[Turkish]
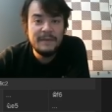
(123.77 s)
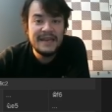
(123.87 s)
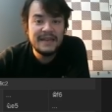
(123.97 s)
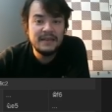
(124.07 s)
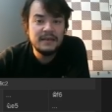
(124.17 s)

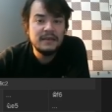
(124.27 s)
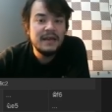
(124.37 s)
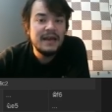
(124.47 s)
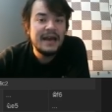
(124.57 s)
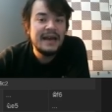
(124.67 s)
B7
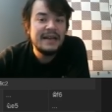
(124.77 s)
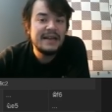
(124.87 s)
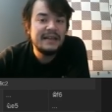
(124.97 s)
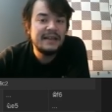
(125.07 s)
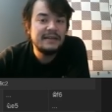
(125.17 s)
her ne
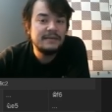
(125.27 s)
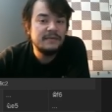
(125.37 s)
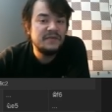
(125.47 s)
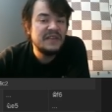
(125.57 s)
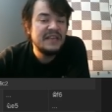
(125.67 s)
kadar
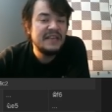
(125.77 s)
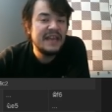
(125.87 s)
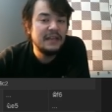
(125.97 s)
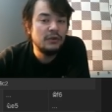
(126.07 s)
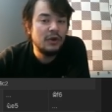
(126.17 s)
filin
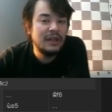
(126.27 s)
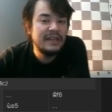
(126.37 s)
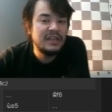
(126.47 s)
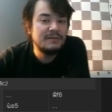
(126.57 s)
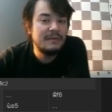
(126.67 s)
en doğal
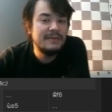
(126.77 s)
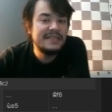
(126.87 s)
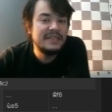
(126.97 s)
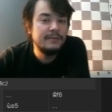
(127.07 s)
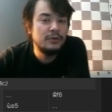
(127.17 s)
gelişim
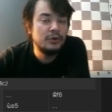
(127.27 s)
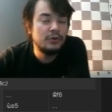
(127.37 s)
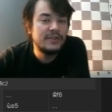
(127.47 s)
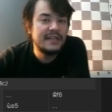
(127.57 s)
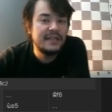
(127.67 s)
hamlesi gibi
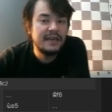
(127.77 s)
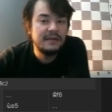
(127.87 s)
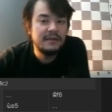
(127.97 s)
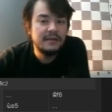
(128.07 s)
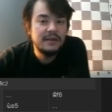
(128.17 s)
görünse de
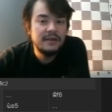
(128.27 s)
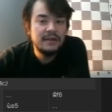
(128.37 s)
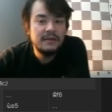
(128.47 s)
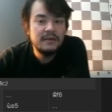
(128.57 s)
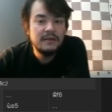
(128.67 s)

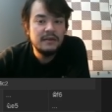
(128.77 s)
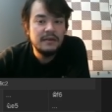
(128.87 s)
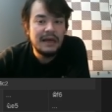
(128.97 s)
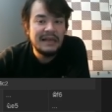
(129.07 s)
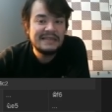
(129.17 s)

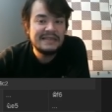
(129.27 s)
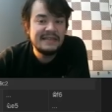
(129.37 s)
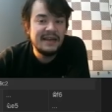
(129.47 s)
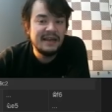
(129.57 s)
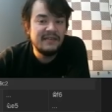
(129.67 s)

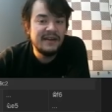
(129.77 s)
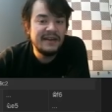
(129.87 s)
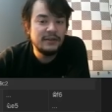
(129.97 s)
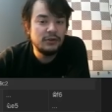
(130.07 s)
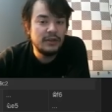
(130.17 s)
aslında ana
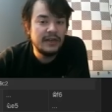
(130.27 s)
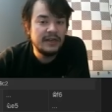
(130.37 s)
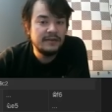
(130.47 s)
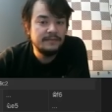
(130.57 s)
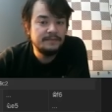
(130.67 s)
varyant
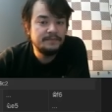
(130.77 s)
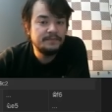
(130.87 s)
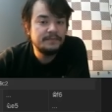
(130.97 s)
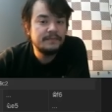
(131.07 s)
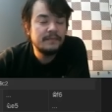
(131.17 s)
olarak
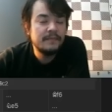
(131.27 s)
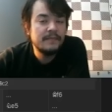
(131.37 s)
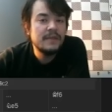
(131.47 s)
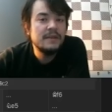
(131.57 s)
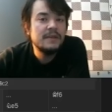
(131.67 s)

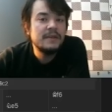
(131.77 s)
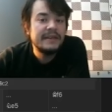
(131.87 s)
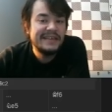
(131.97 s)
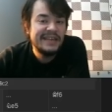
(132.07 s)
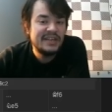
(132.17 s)

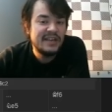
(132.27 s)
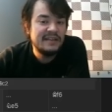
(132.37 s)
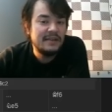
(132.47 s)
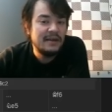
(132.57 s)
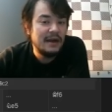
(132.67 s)
geçen
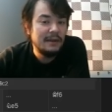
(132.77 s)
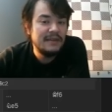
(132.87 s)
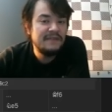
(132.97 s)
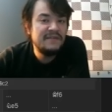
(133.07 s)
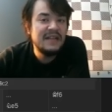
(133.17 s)

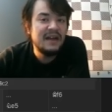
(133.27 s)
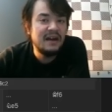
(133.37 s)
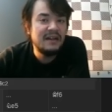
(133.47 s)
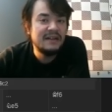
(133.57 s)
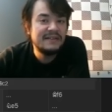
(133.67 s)
hamle fil
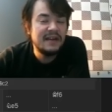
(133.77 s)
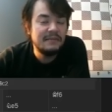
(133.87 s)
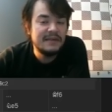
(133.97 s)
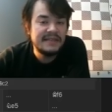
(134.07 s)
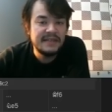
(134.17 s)
A6
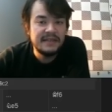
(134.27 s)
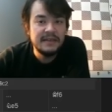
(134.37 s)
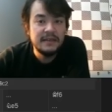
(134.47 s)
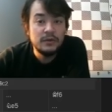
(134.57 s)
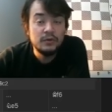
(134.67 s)
hamlesiydi.
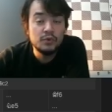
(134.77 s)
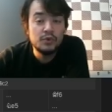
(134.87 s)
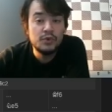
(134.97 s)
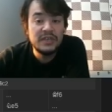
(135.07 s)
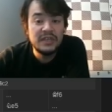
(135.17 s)

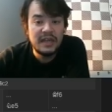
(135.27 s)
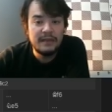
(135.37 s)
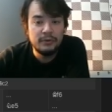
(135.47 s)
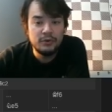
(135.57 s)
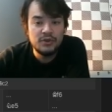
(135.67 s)
Uzun
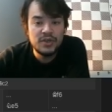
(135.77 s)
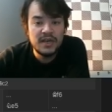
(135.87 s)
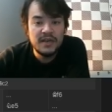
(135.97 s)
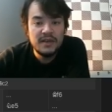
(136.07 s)
yıllar boyunca